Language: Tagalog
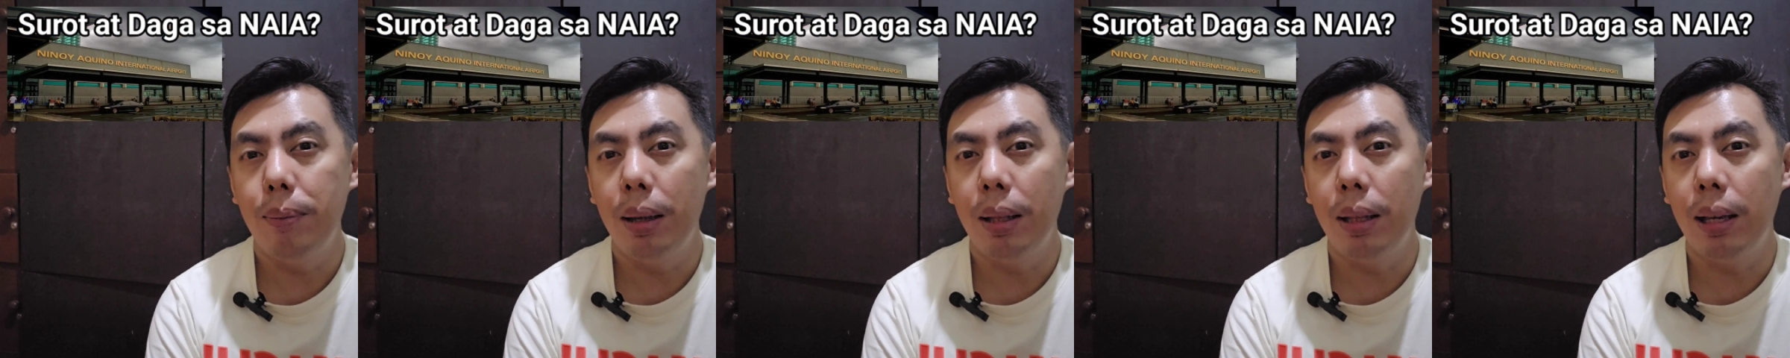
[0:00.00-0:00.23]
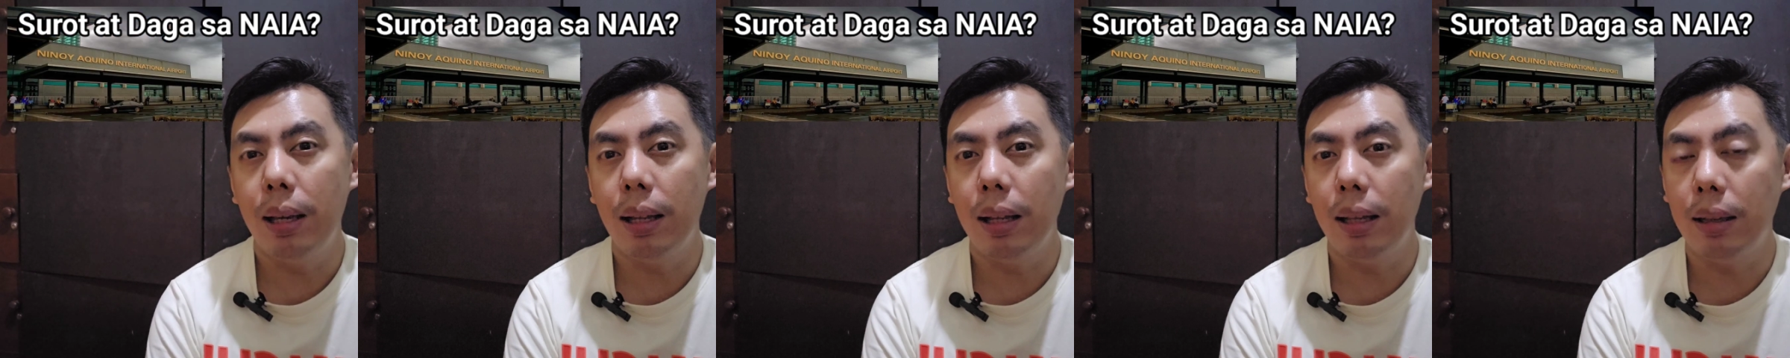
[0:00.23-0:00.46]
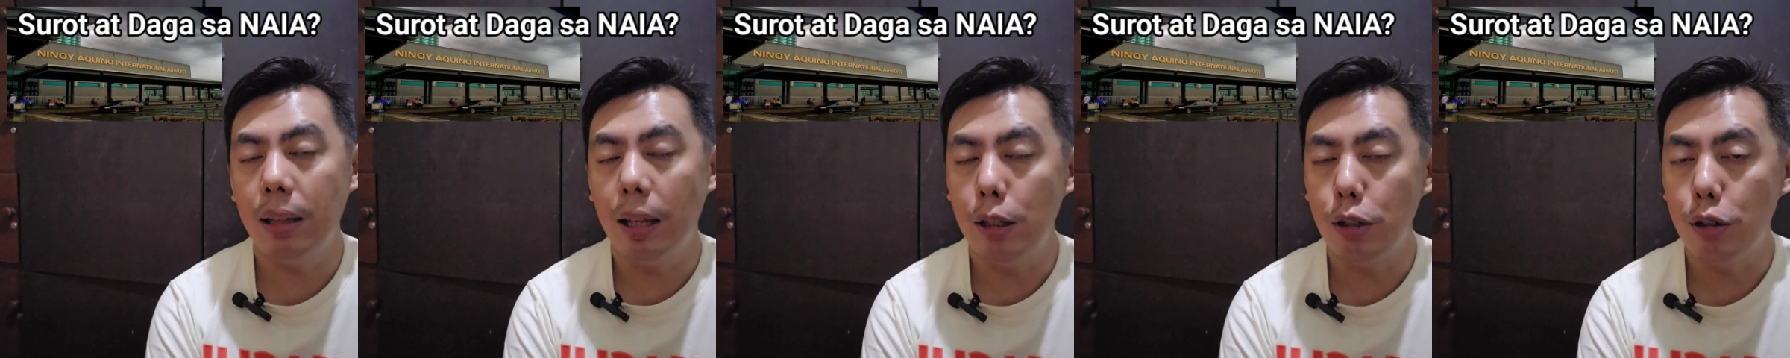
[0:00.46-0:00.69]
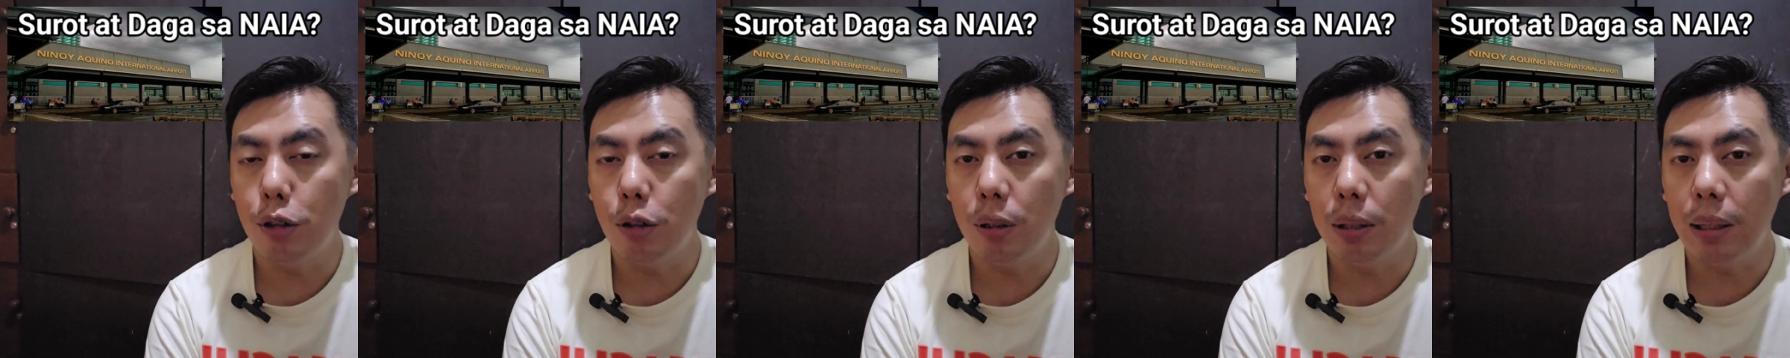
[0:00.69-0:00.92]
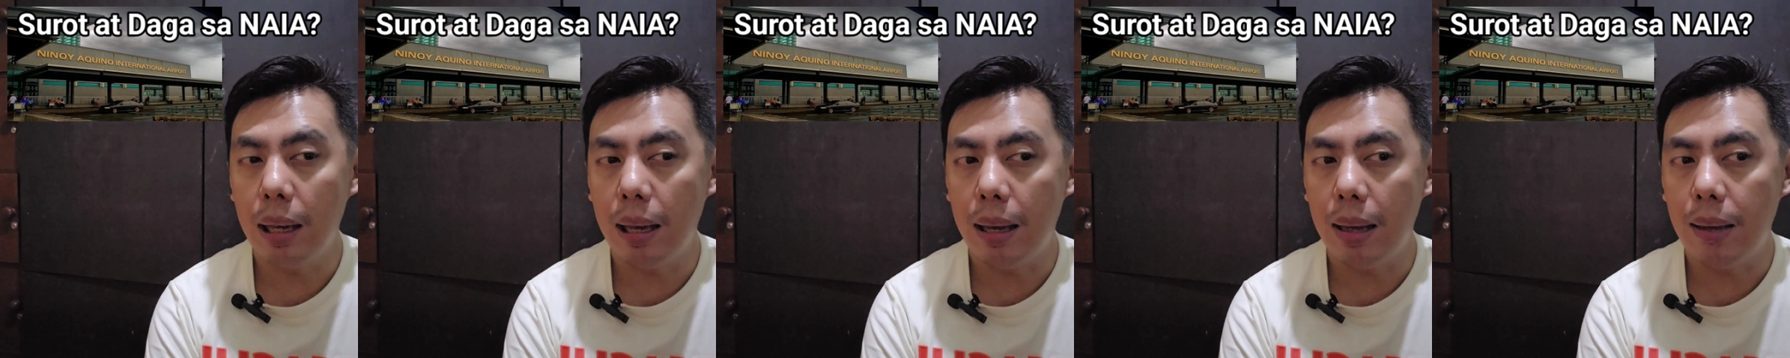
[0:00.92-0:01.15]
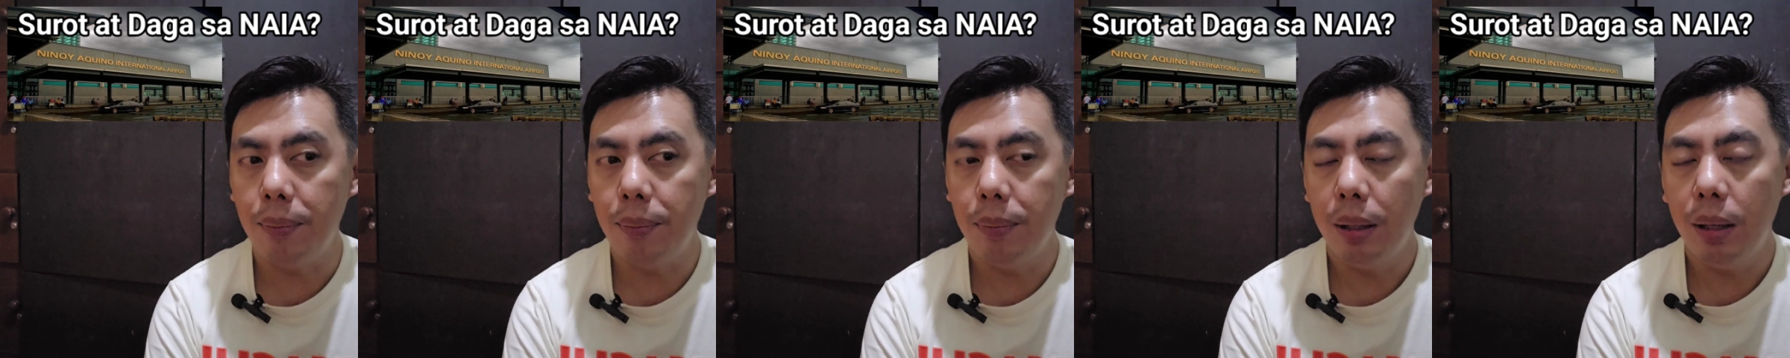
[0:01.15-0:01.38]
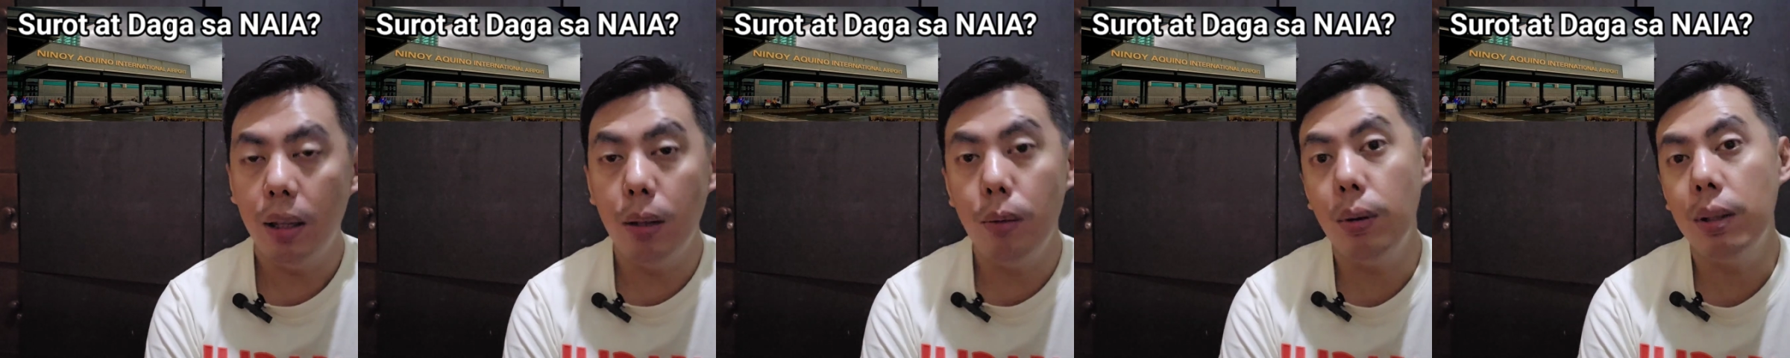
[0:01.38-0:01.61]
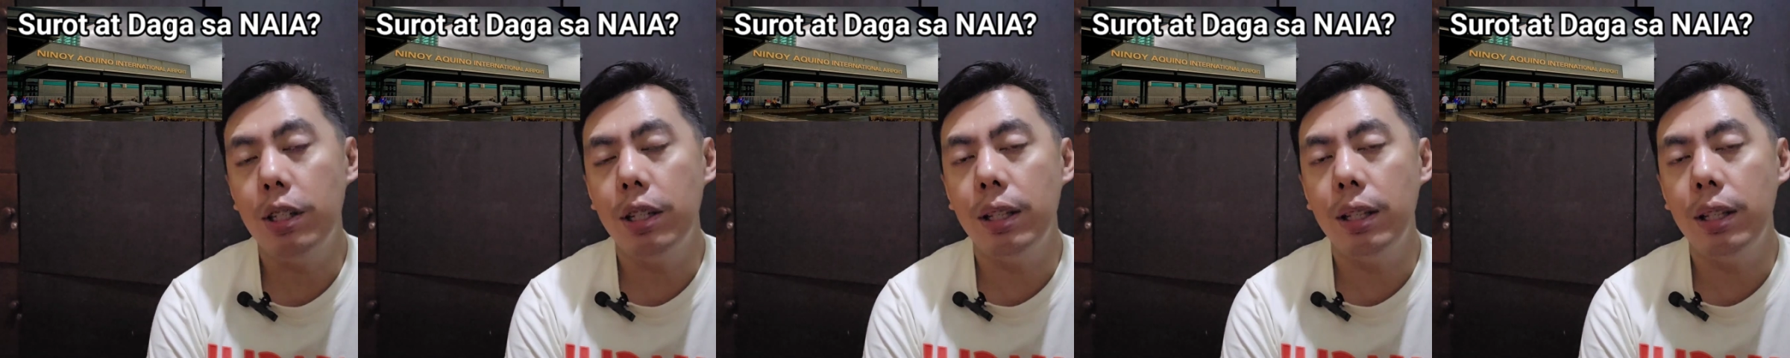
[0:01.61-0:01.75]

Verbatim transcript: medical attention ka in